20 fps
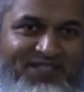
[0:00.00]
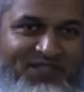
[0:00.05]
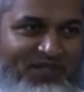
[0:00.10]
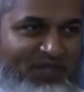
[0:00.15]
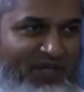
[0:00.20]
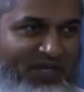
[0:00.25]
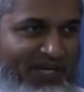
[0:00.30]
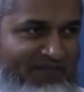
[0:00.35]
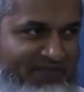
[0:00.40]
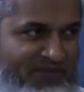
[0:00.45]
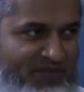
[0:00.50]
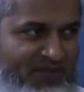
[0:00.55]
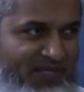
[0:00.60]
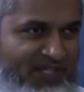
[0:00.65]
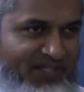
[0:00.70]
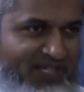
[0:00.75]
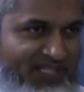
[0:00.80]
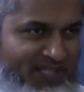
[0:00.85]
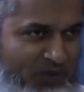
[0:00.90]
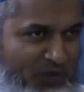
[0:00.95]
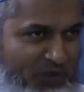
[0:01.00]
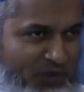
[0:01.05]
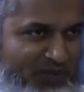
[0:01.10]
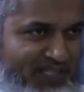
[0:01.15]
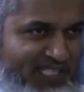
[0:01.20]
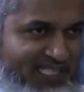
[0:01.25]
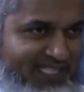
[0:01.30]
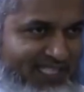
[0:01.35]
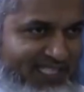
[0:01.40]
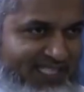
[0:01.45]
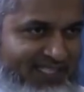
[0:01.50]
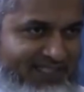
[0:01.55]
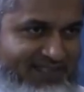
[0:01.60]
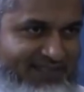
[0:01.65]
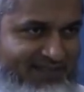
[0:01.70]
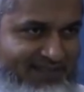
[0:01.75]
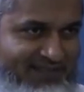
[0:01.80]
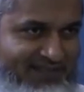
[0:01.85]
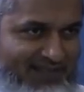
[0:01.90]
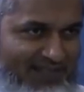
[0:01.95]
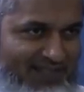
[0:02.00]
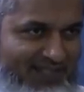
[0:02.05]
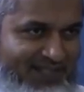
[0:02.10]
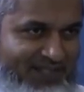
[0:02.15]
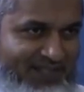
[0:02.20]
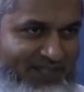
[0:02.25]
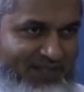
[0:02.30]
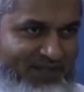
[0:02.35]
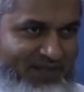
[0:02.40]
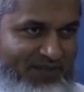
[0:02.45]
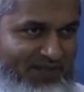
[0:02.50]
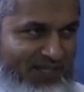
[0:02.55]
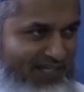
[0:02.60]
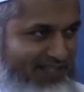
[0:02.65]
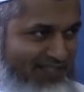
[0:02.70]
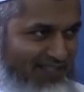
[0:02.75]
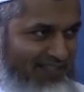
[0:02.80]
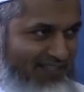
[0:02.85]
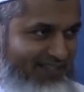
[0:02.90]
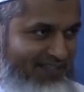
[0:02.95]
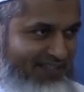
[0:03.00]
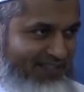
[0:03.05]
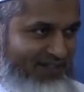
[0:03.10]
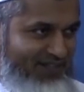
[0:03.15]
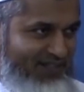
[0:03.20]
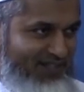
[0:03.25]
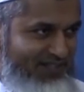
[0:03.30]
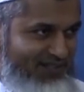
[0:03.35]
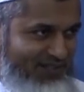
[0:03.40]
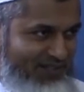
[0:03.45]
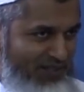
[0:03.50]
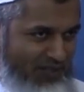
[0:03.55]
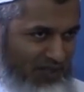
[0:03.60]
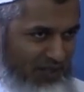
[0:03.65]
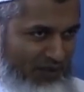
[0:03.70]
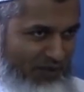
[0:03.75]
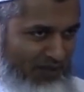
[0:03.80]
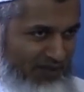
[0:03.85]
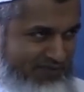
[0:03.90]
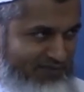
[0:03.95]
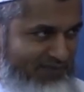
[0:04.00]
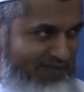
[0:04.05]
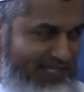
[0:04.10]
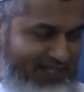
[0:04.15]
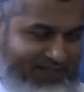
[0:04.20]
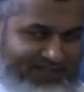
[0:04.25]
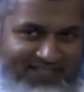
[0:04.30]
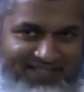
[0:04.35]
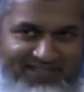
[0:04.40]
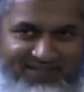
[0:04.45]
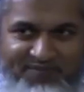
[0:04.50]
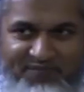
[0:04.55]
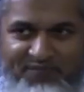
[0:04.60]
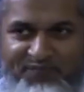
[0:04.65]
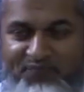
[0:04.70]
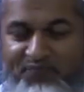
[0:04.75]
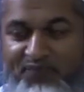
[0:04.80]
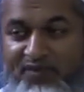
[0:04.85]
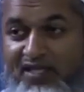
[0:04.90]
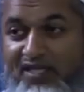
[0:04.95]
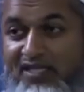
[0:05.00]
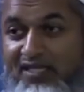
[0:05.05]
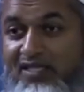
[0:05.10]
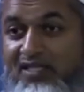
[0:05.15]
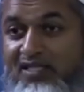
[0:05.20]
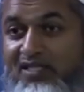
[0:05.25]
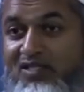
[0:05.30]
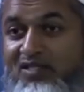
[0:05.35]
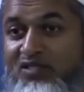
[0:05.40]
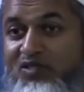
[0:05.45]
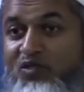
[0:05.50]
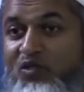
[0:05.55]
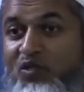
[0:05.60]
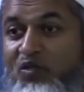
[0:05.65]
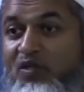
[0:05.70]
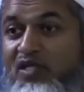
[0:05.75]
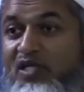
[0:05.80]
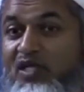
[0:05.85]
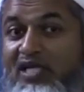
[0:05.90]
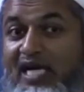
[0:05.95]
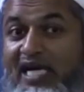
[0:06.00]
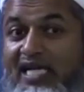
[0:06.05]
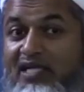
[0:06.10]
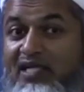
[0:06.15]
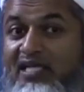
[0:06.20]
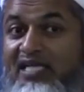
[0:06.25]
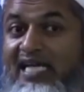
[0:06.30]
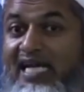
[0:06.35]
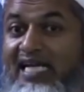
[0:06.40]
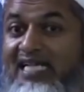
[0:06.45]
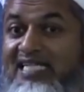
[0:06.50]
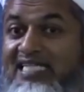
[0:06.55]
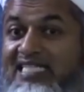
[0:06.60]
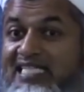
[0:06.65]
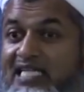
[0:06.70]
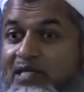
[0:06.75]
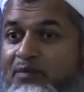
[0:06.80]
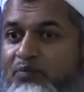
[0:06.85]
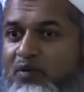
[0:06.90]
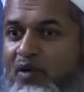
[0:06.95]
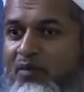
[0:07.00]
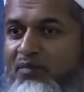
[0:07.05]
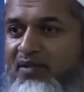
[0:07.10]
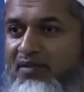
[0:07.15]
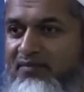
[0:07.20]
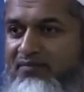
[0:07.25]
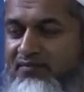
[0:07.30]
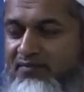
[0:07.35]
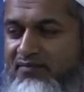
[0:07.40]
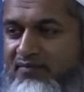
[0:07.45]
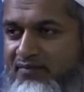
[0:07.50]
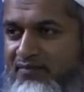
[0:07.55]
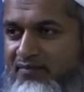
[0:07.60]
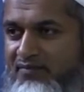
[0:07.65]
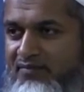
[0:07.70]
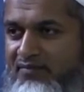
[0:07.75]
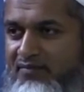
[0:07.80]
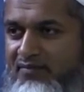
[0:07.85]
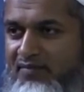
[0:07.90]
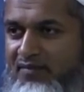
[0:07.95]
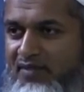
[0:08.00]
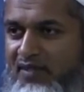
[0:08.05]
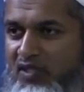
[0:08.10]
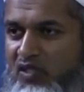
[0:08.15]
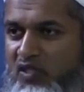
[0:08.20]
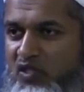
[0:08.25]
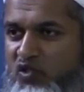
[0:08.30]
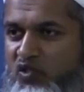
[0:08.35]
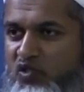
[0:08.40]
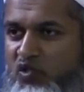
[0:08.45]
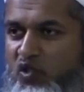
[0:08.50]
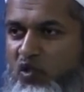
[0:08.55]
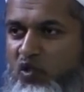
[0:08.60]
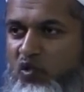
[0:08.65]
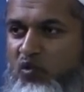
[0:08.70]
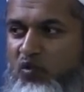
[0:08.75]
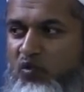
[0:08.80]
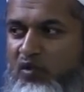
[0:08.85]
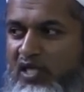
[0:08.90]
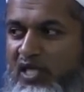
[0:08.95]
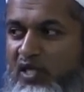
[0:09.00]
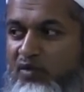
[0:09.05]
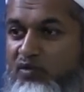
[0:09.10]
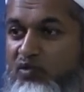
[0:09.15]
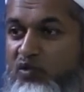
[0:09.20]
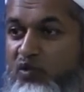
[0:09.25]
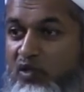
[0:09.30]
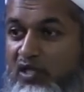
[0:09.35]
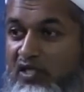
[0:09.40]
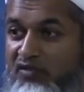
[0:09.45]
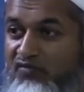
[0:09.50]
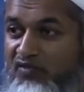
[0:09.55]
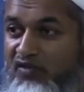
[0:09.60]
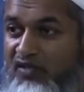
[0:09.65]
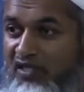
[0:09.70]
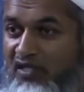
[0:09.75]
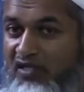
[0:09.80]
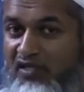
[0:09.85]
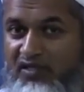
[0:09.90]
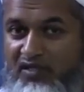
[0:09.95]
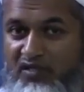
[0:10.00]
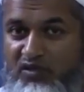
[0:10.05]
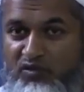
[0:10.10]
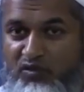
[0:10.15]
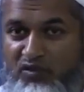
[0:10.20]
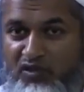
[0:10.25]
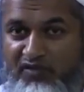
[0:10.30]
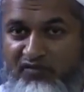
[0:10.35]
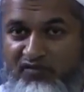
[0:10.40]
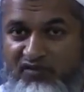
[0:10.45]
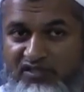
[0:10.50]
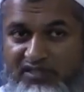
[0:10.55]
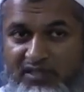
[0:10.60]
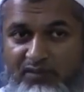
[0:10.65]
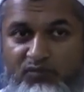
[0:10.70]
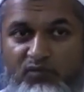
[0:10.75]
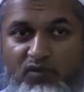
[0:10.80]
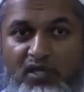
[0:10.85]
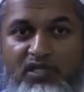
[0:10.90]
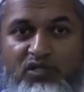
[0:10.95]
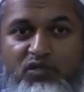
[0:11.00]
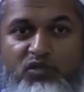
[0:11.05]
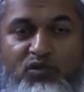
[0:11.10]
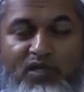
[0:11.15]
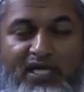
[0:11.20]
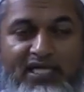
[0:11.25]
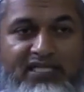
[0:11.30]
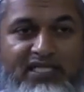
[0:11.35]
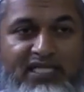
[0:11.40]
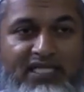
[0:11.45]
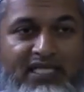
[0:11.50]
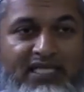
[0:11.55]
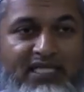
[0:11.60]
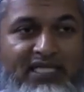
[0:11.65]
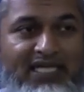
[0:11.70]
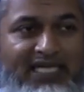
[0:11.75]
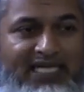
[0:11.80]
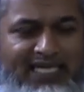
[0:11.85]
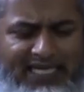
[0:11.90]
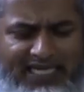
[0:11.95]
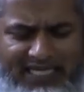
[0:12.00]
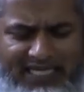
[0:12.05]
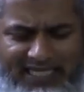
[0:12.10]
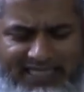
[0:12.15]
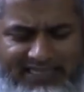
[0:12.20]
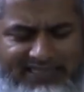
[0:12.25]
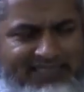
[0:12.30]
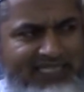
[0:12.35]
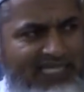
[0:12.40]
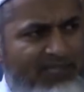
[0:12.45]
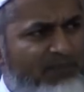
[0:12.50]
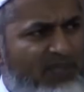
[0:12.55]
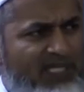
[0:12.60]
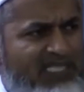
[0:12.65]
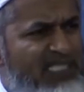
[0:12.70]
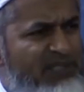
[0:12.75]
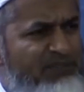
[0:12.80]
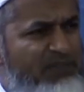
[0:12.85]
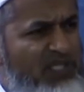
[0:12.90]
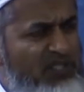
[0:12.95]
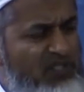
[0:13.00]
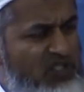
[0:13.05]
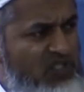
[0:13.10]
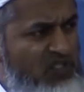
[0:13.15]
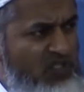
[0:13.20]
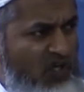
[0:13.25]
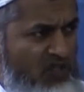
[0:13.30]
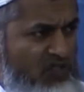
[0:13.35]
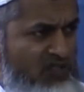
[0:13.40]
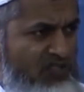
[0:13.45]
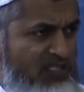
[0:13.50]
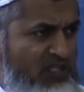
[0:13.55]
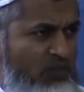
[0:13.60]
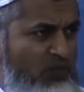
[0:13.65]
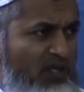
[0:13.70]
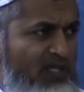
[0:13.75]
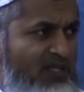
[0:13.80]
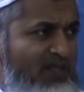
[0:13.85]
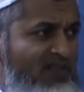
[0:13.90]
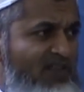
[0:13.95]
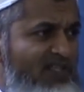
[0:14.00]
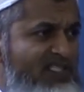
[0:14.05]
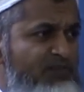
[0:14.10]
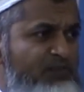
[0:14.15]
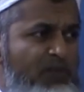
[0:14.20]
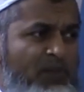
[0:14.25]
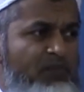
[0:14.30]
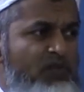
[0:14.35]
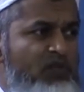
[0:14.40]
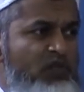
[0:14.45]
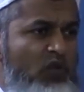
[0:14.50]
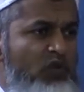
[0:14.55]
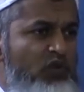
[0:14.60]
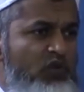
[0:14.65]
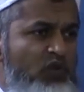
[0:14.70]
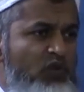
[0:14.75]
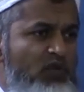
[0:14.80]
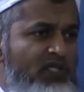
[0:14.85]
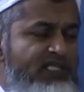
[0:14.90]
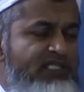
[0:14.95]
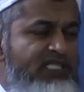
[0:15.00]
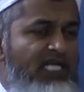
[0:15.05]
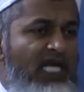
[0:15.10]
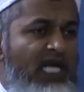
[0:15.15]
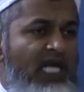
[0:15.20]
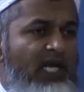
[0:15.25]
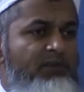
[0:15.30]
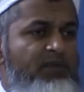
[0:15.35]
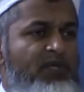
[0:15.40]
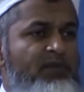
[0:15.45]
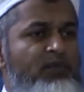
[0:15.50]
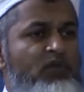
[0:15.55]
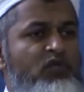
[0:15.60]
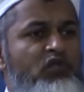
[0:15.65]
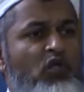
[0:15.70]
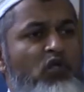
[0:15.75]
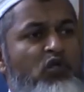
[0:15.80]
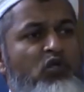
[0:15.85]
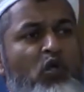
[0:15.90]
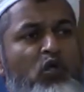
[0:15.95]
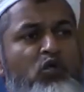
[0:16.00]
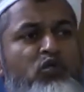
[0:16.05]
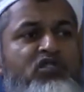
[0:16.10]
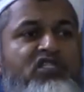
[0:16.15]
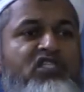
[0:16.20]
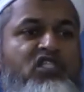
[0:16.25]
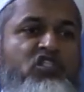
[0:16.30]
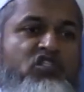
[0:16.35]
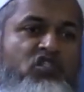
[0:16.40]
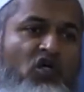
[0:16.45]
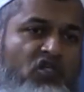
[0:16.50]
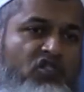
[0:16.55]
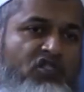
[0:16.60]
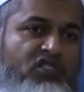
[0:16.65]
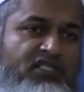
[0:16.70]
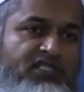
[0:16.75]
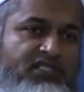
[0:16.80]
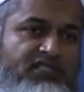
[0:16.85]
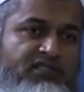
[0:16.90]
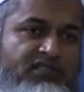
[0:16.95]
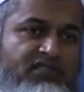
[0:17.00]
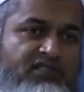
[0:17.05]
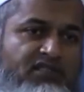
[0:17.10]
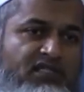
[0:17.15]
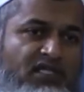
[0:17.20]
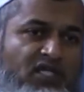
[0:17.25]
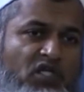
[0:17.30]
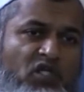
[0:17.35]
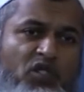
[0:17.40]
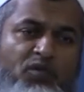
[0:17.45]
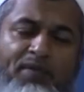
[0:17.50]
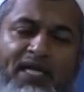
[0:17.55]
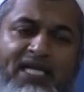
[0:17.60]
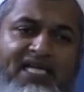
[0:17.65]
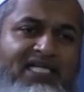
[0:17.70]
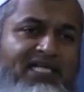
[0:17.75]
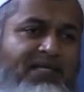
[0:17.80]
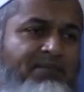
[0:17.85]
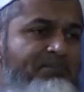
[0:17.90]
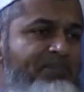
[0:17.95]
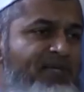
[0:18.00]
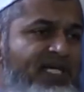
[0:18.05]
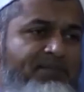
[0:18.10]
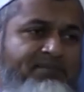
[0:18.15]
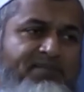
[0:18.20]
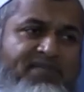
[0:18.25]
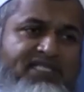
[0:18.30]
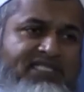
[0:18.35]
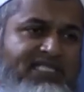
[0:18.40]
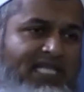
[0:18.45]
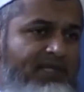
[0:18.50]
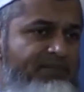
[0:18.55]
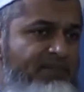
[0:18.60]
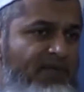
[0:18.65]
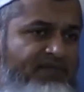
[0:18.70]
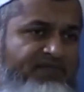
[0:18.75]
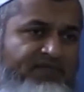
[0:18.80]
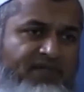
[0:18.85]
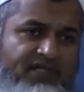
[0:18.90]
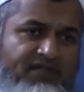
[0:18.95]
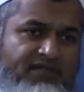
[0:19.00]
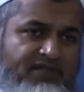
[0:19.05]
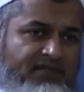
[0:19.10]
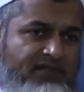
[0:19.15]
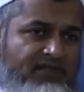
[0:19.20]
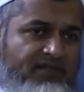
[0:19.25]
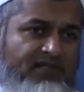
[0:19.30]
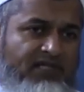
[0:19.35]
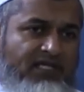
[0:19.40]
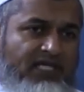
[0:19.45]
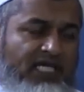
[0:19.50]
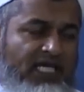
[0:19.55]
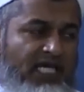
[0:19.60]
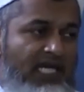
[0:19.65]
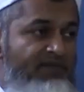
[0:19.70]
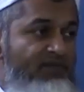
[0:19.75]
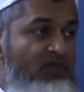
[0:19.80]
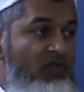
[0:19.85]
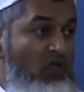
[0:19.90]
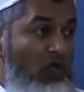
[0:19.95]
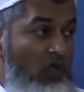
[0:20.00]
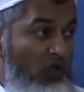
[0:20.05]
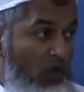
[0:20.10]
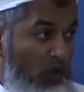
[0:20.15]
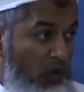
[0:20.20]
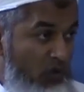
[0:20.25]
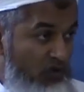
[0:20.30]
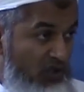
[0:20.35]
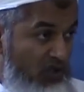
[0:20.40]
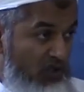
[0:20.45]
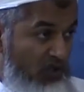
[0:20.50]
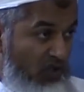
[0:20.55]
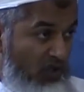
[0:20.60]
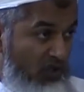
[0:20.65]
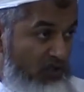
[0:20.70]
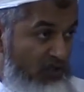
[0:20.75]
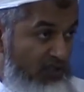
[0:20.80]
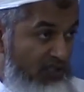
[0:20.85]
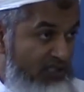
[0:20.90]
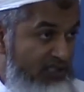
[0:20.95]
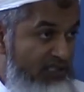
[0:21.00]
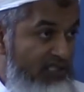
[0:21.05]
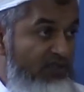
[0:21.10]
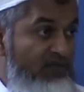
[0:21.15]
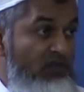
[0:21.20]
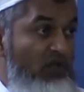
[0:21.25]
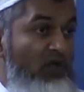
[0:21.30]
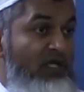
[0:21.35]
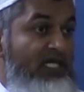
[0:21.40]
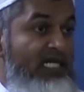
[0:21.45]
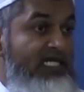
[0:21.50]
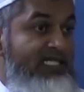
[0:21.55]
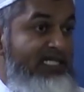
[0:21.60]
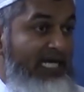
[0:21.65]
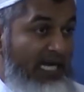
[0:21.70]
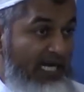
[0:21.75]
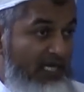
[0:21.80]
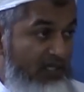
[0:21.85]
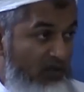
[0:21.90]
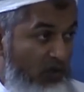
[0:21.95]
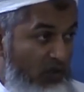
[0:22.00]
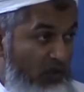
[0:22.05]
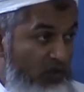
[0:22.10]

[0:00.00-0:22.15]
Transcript: Кого только нет, Гудини. Кого только нет, всех мастей. Проблема с коленом у него была, значит. Мучился он с ним и искал кого-то, чтобы помогли ему. Вот люди к врачам не ходят. Это одна из больших ошибок. Не ходят люди к врачам. Это большая ошибка, мой друг. Если ко врачам не ходишь, чтоб они диагноз